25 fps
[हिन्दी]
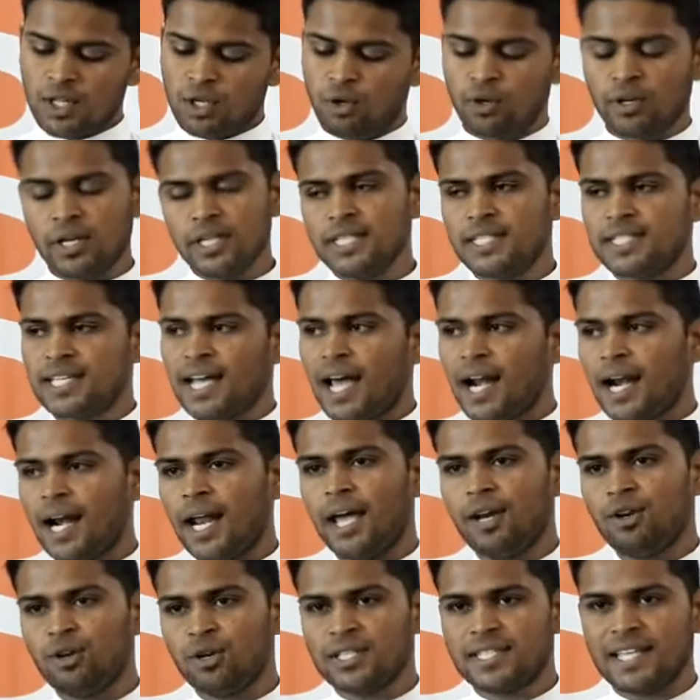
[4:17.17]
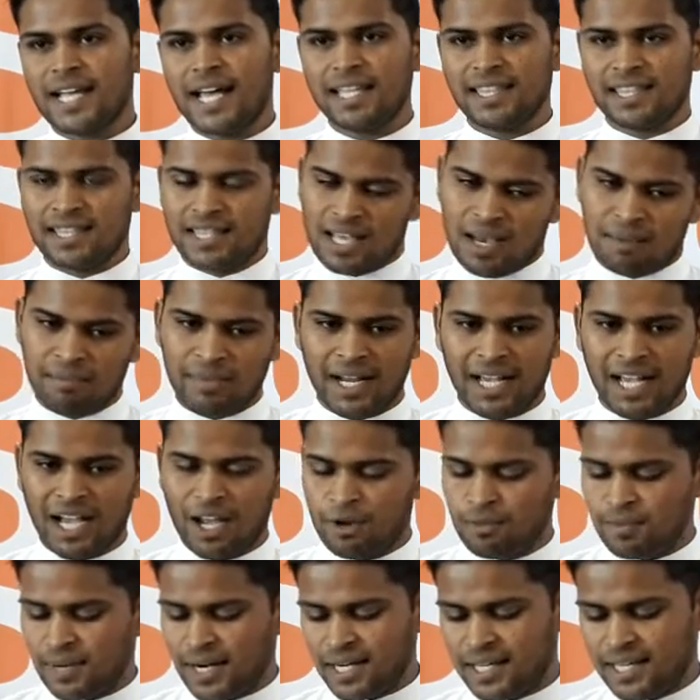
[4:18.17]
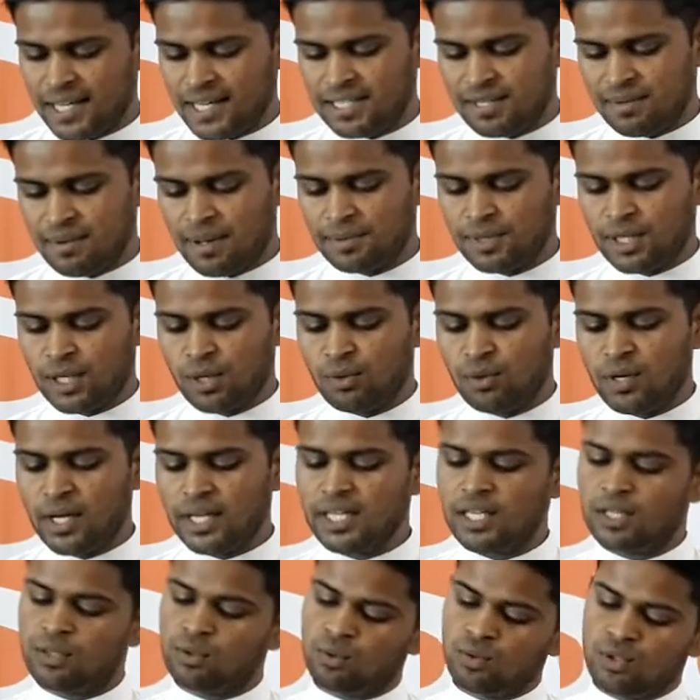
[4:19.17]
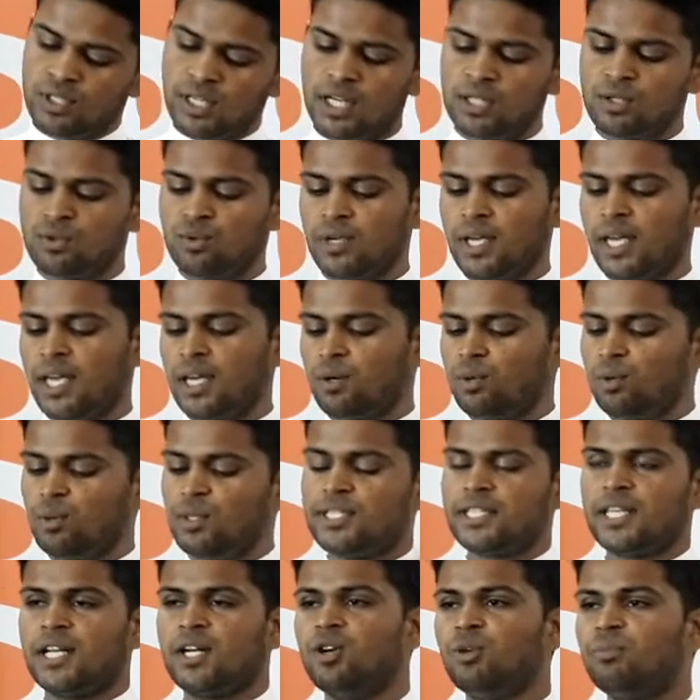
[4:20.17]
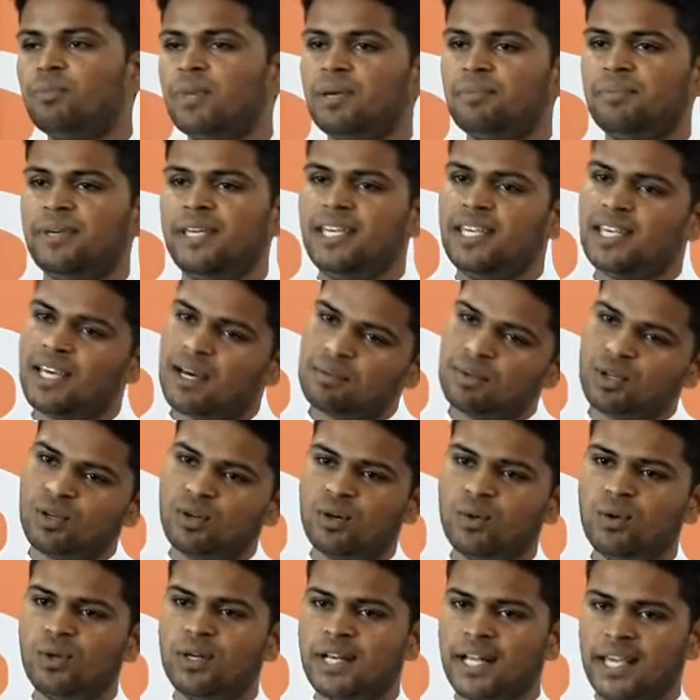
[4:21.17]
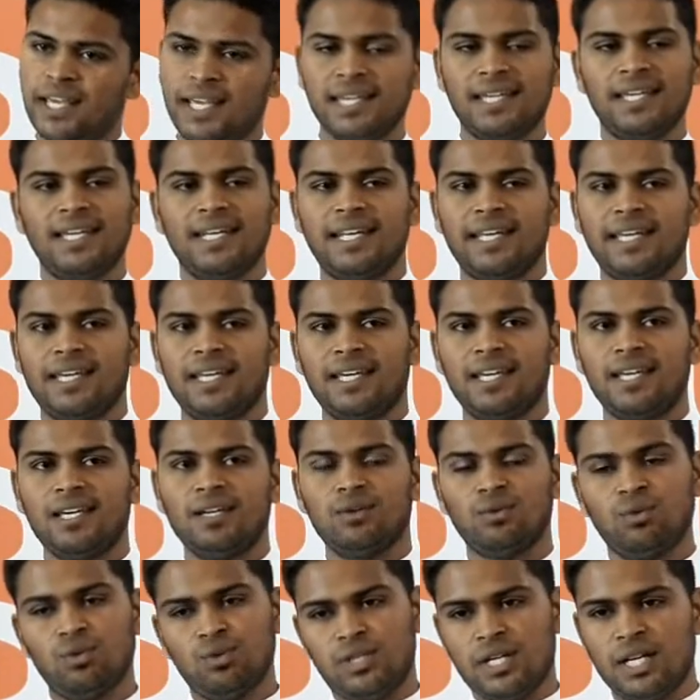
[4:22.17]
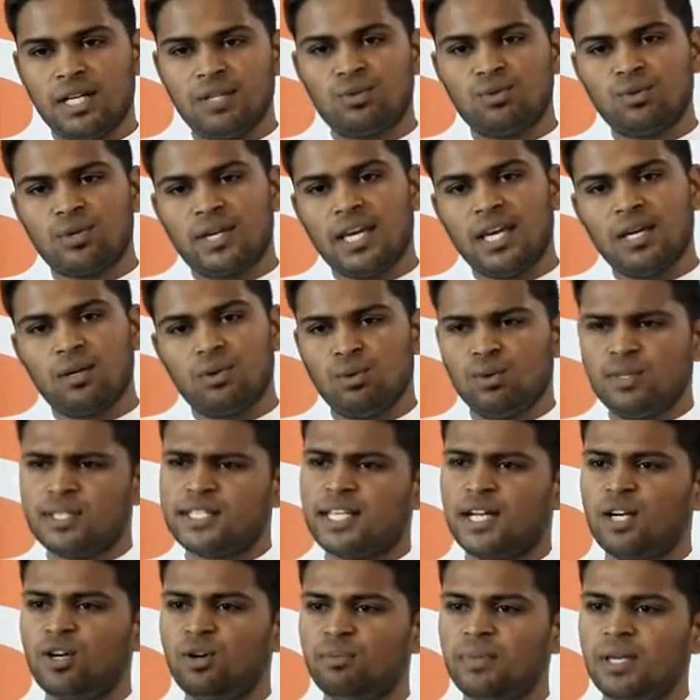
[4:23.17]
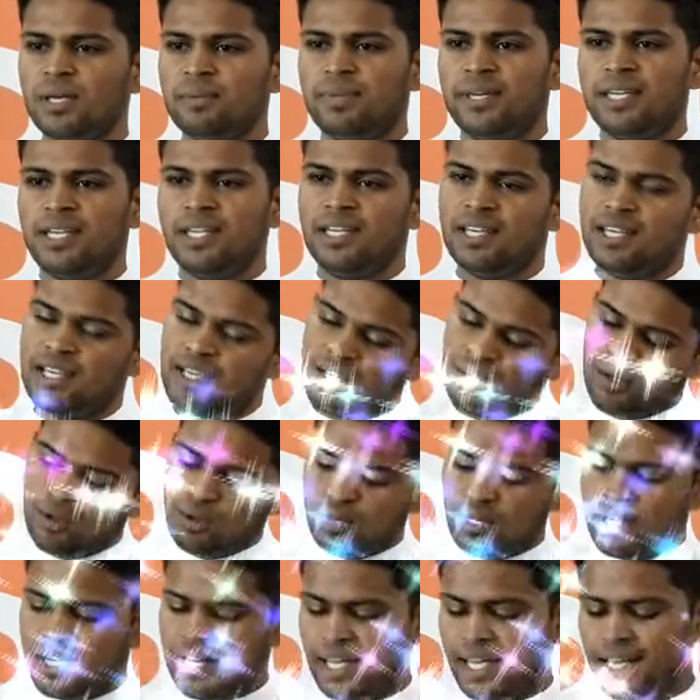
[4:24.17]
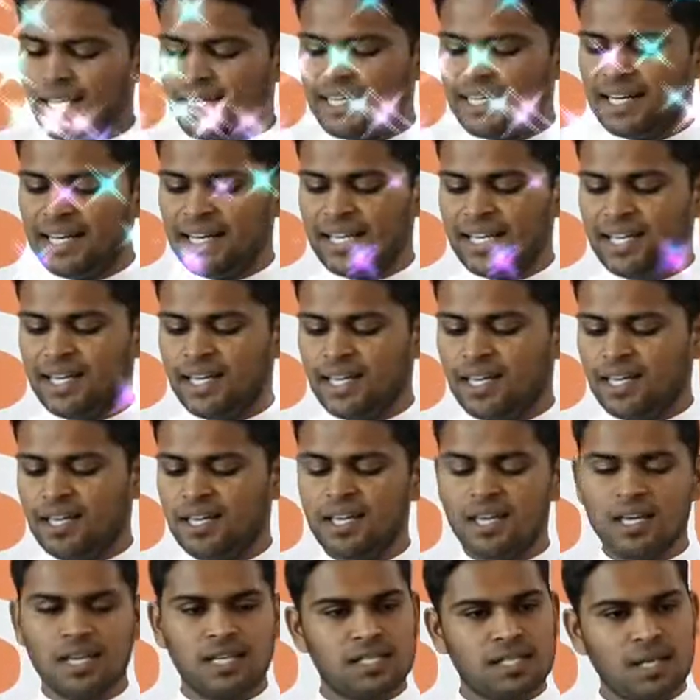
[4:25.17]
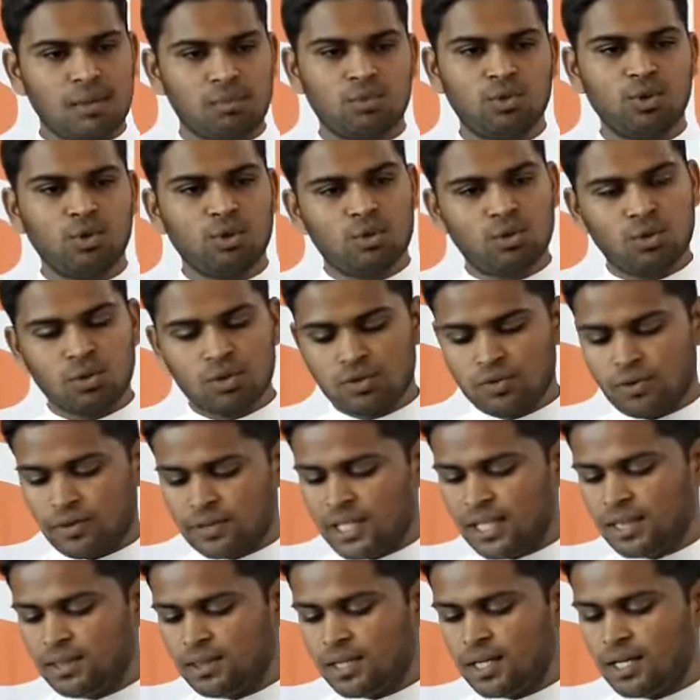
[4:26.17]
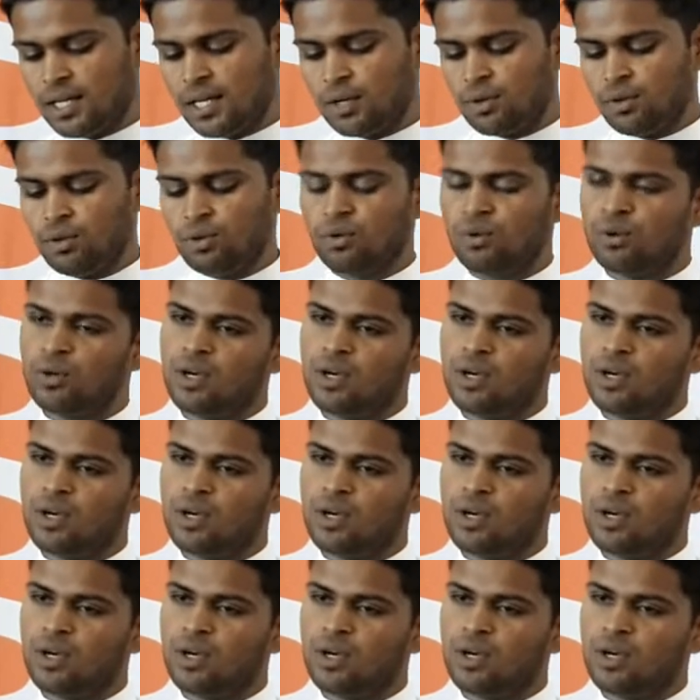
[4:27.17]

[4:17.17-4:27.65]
और इन चार लाइनों के साथ अपना काव्य पाठ यही समाप्त करूंगा कि उजड़ चुके गुलशनों में भी अब गुल नए खिलेंगे उजड़ चुके गुलशनों में भी गुल नए खिलेंगे शब्दों को स्वतंत्र करो